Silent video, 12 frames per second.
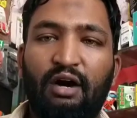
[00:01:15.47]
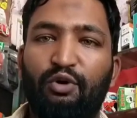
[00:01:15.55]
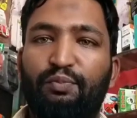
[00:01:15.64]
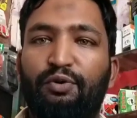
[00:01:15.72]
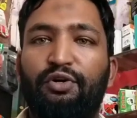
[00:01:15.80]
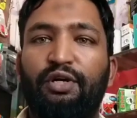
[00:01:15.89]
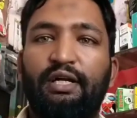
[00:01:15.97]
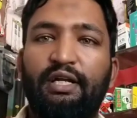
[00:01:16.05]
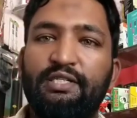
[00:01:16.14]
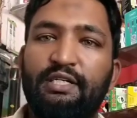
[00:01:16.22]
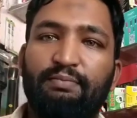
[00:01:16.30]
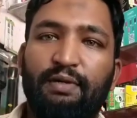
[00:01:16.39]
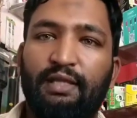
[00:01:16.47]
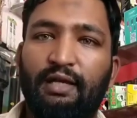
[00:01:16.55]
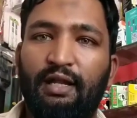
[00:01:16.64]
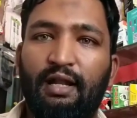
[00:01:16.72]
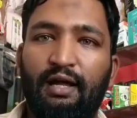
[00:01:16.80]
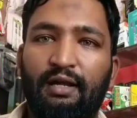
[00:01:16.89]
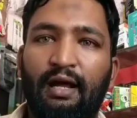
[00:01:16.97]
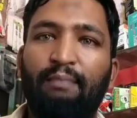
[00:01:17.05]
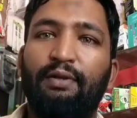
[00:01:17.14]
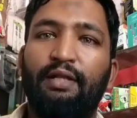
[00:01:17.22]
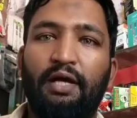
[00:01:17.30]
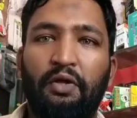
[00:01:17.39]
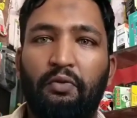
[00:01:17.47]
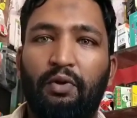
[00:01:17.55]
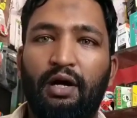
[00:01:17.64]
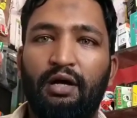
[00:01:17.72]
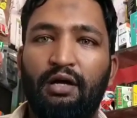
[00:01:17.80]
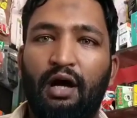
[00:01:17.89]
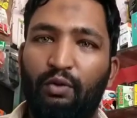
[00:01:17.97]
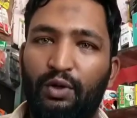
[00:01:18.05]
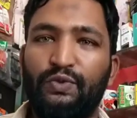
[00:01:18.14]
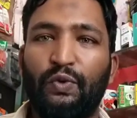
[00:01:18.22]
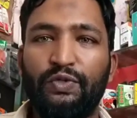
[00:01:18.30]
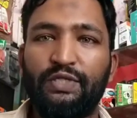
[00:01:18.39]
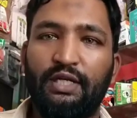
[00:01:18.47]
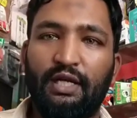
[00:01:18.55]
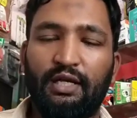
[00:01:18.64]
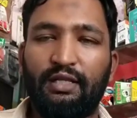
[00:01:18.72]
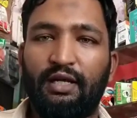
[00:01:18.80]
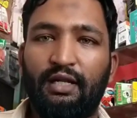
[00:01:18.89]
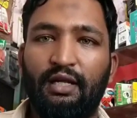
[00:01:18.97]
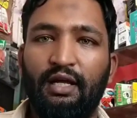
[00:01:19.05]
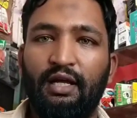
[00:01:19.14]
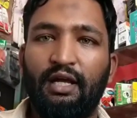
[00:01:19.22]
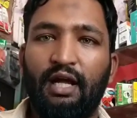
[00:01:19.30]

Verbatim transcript: அவர் போட்டிருக்க டிஷர்ட் பார்த்தீங்களா நாற்பதாயிரம் ரூபா அவ்வளோ சொகுசு கேட்குதான்னு